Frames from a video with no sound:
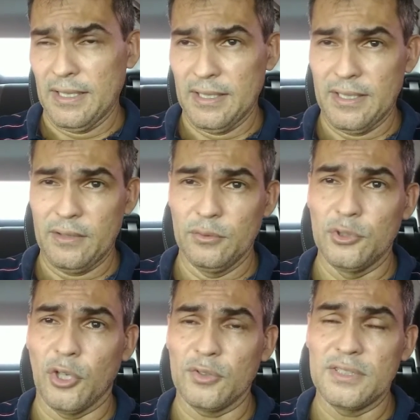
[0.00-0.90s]
é,
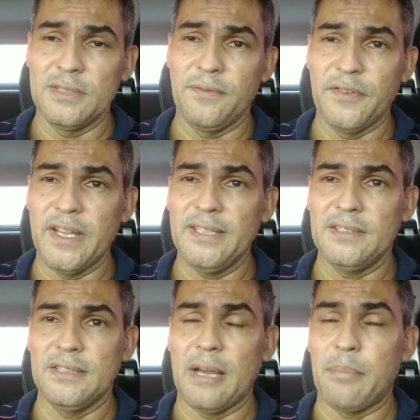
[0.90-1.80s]
os jogos que
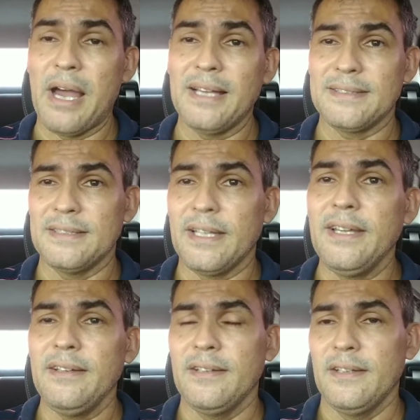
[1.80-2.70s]
fez na base,
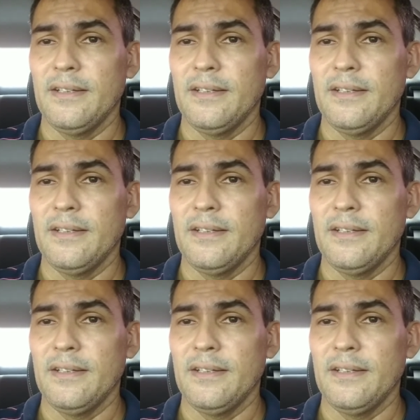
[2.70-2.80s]
né?